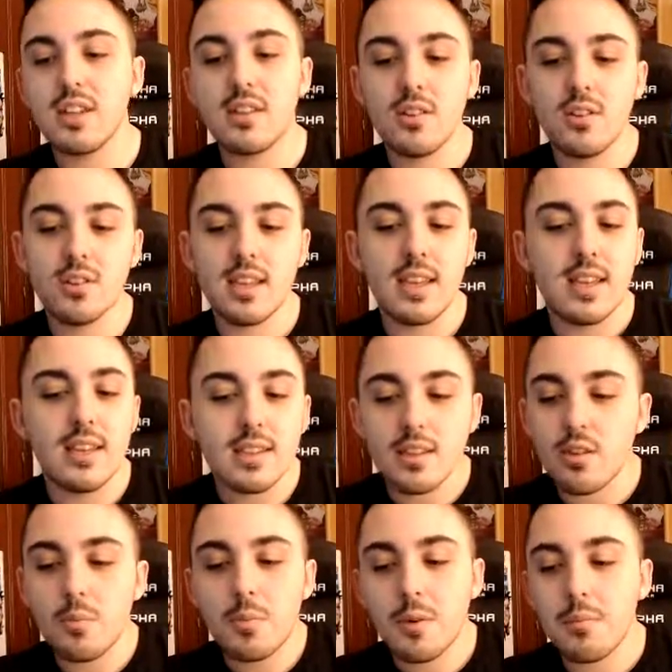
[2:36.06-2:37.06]
não tem isso,
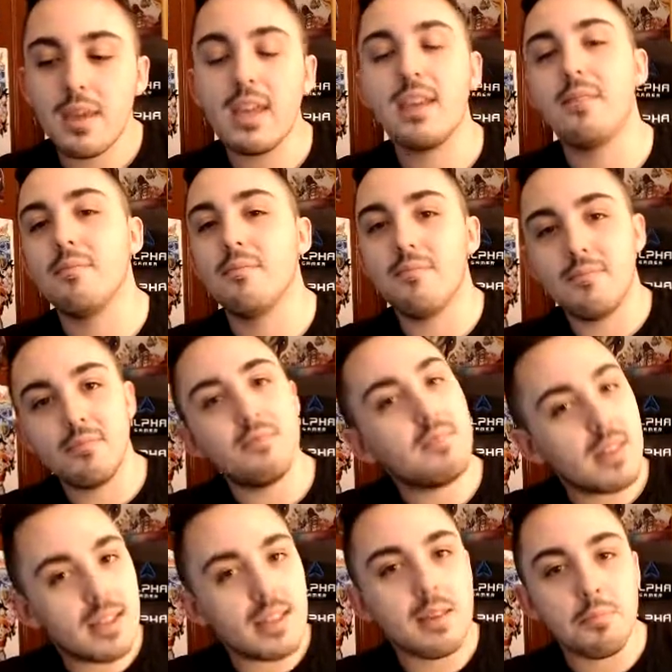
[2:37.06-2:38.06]
então para mim,
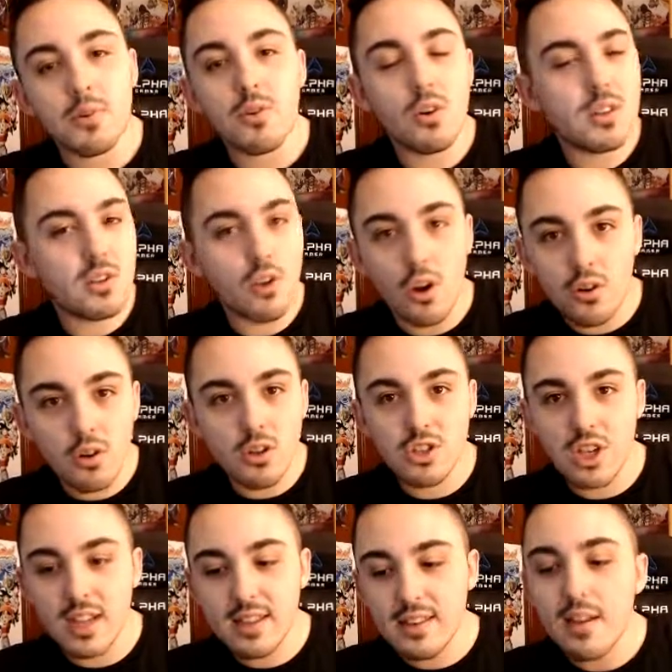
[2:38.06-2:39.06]
tipo, eu adoro o
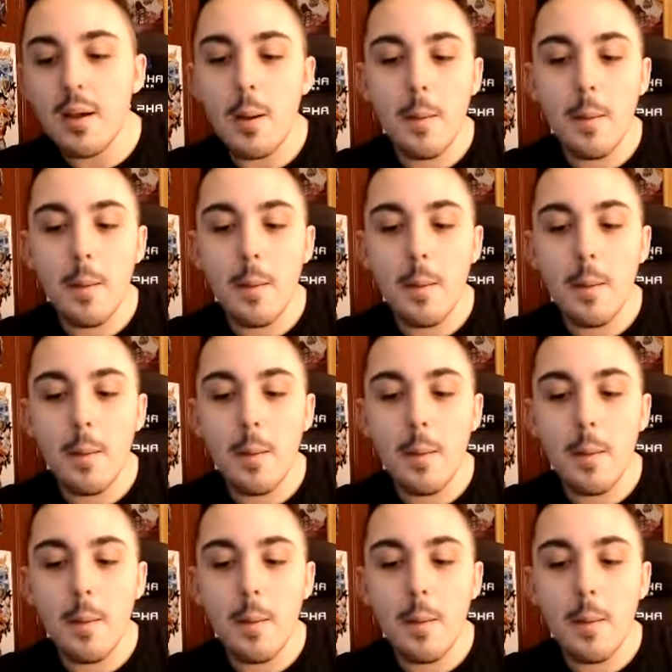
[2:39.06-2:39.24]
Gogeta,